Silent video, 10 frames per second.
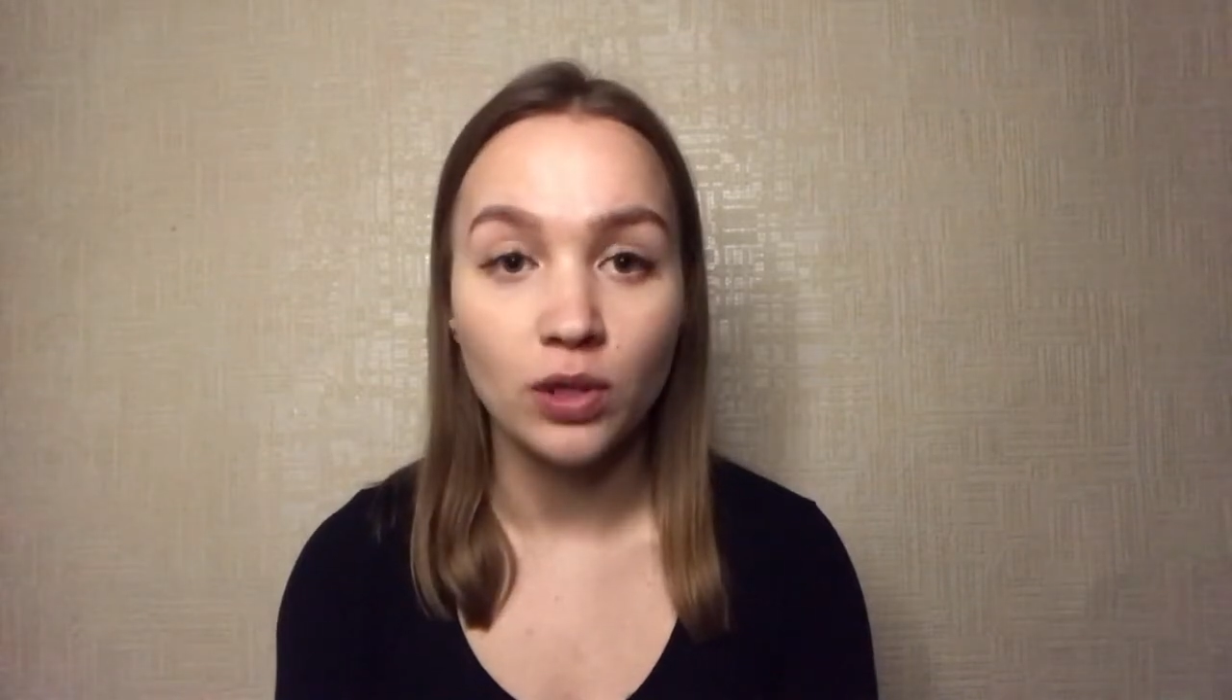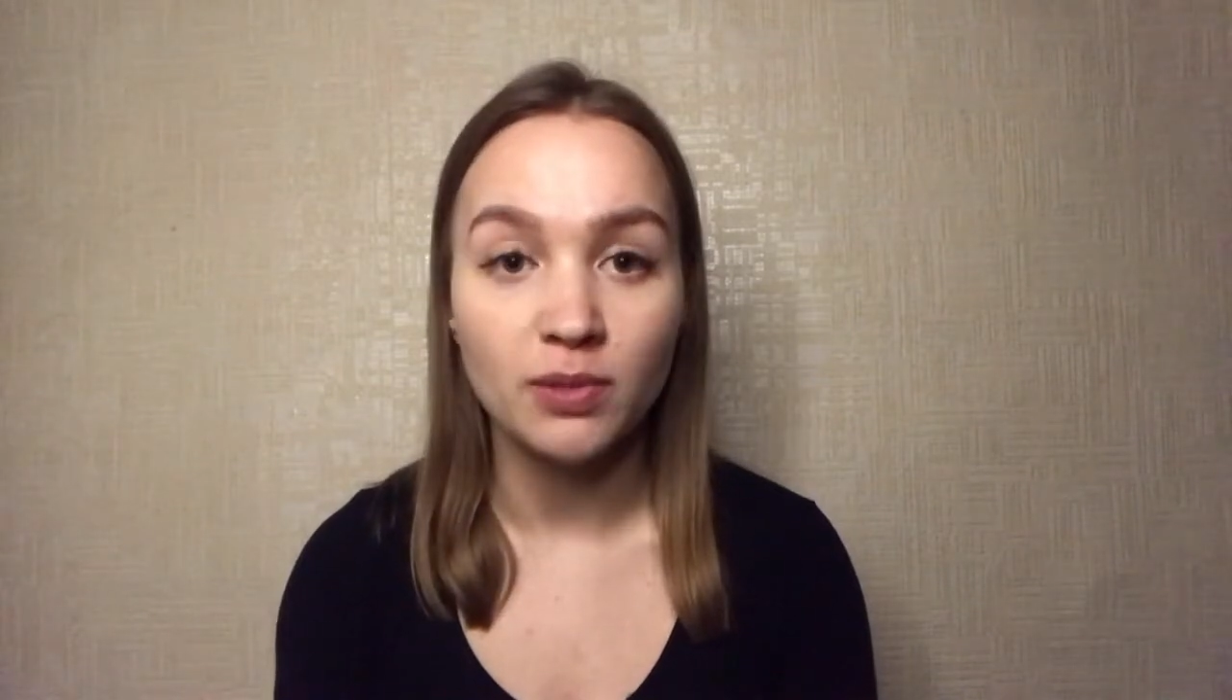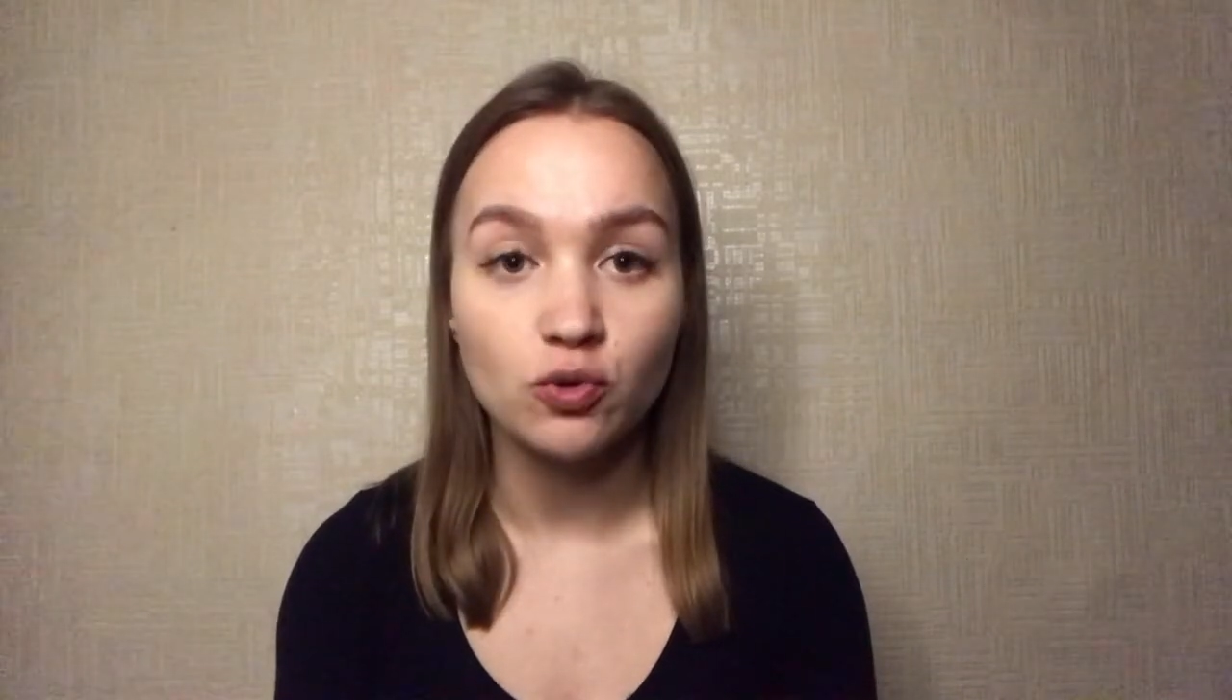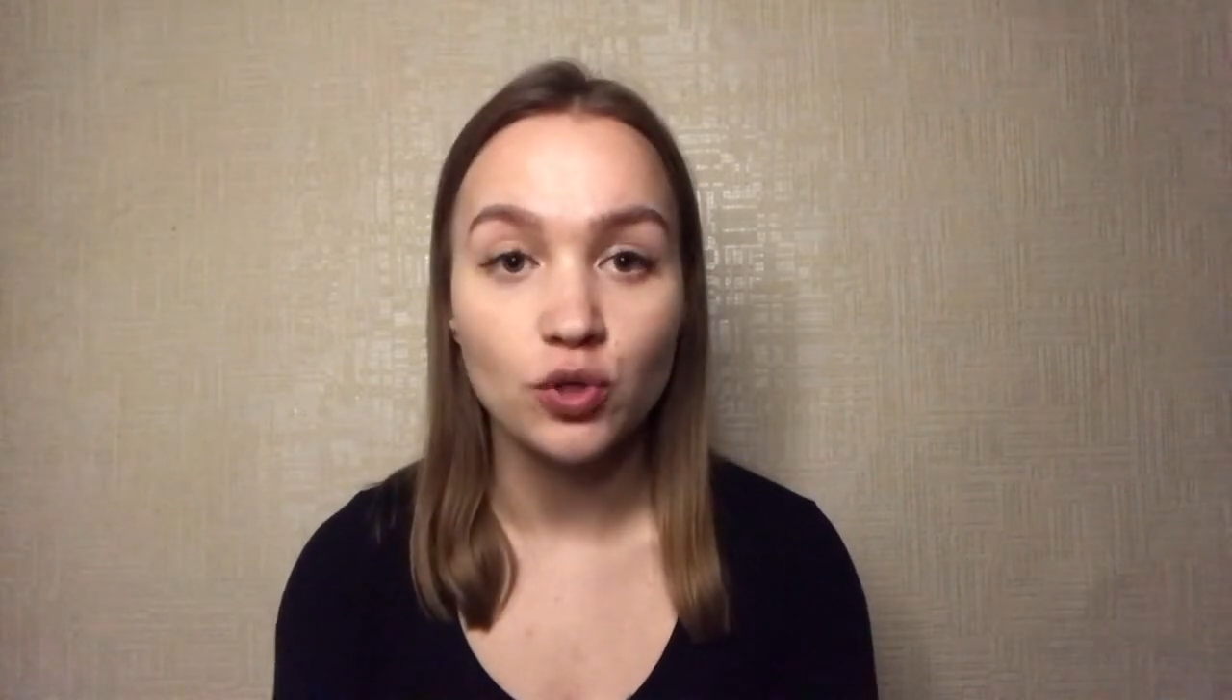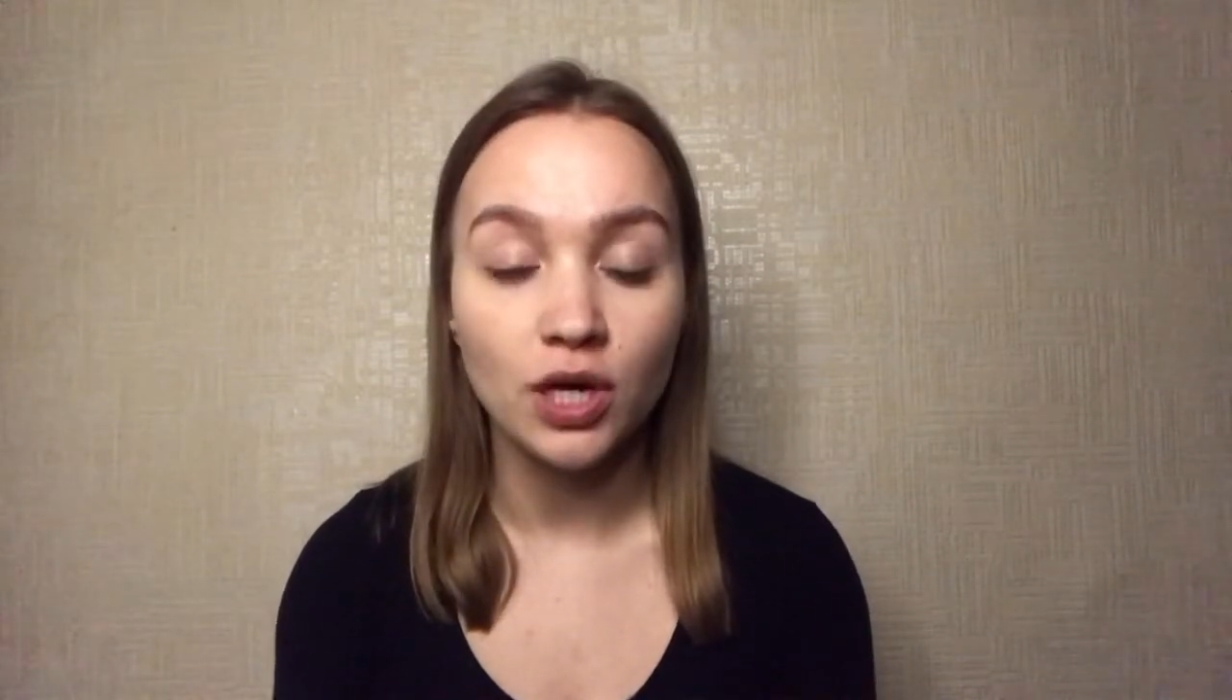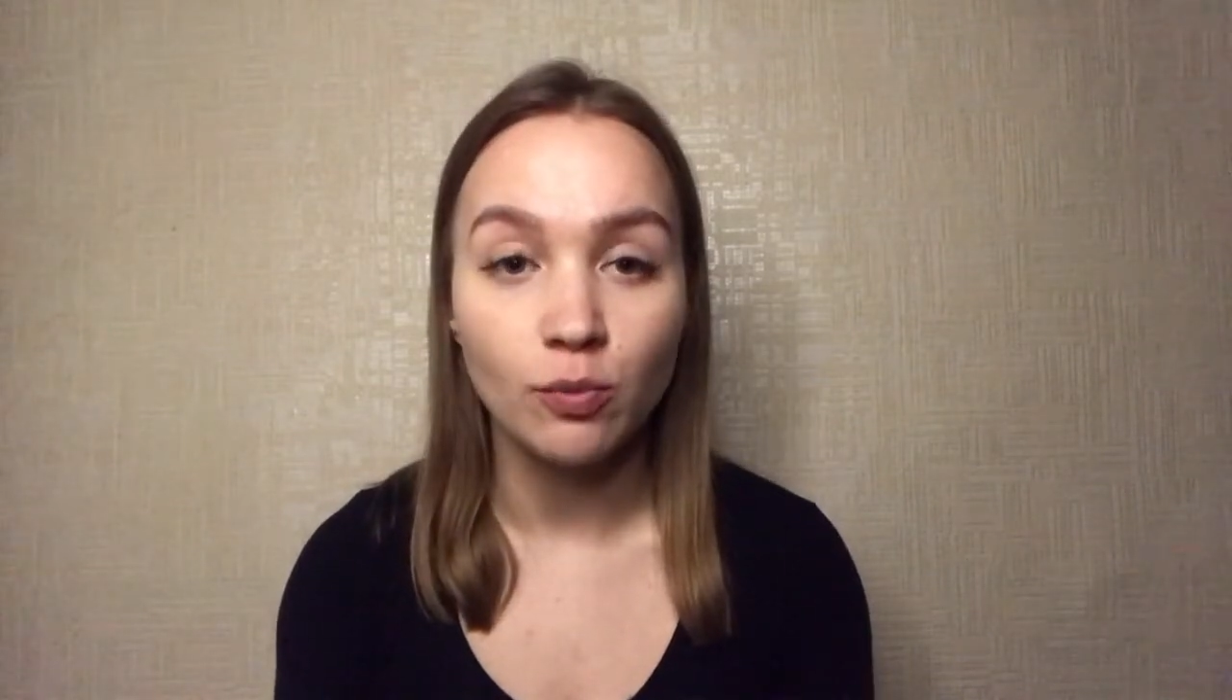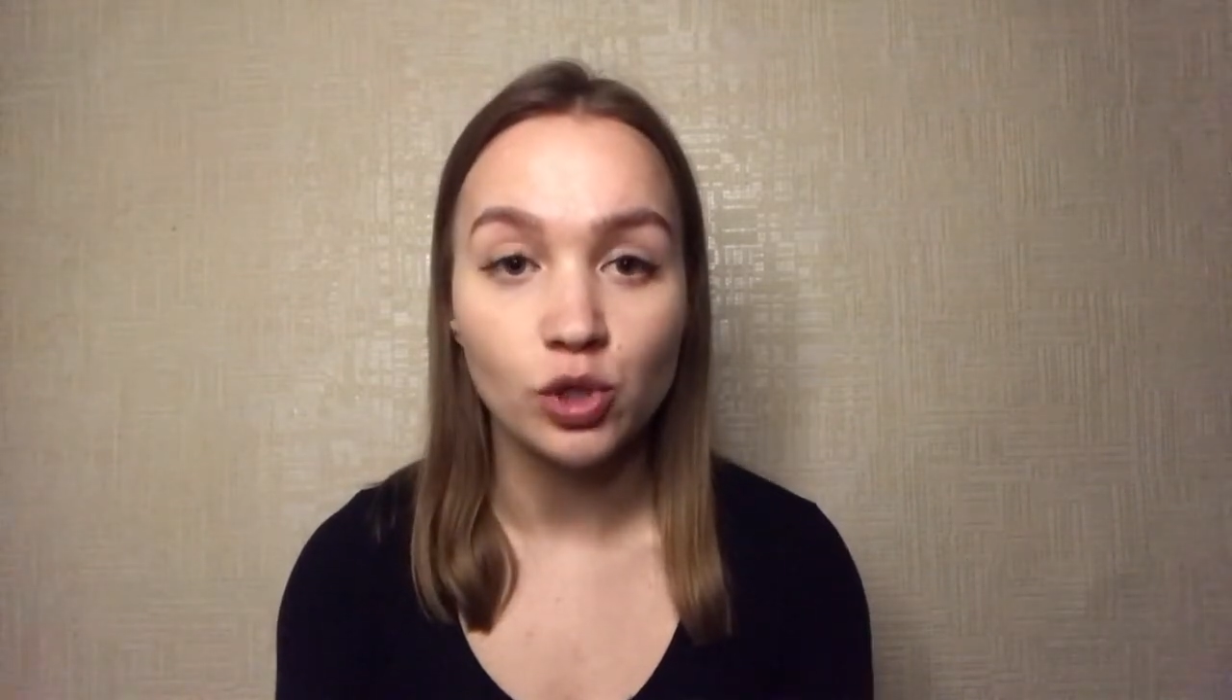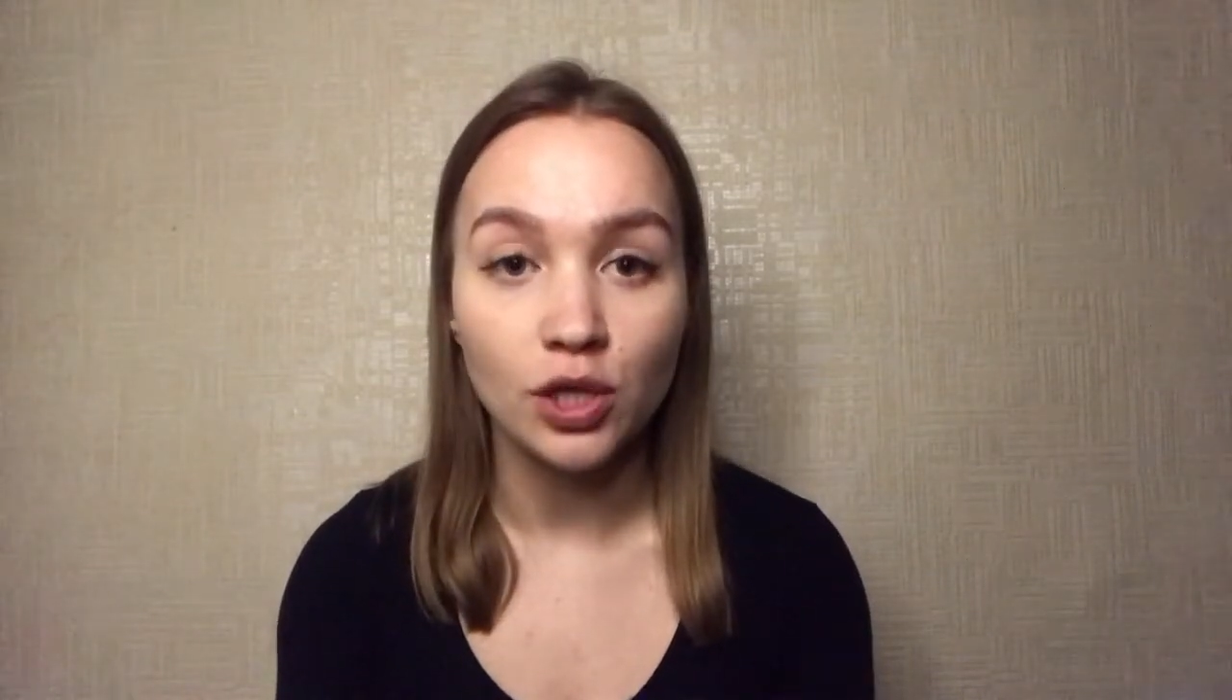колбасу никому